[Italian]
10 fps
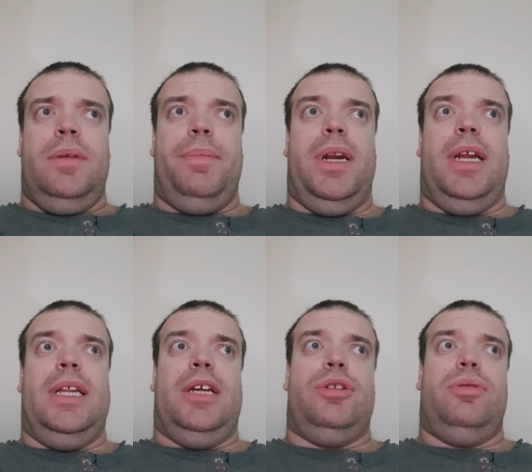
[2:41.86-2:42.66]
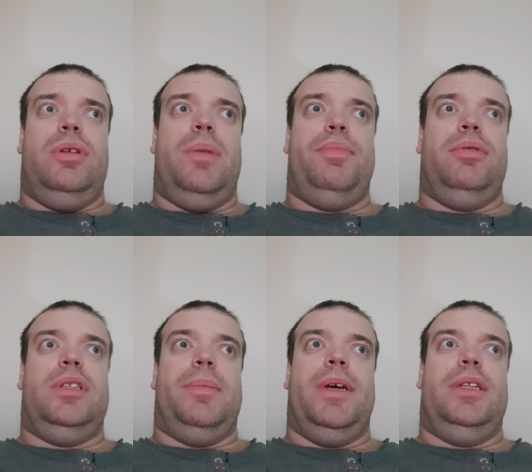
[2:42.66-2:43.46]
per adesso gli
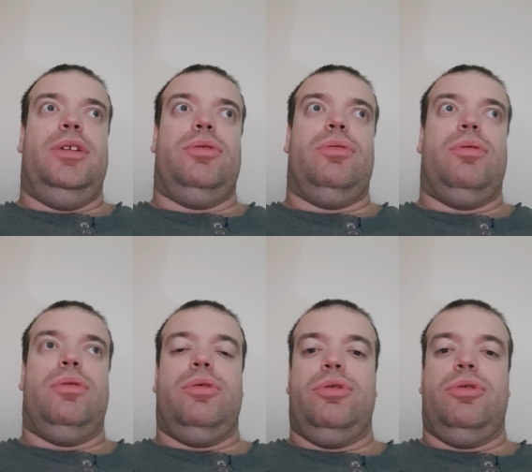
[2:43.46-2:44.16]
appuntamenti sono,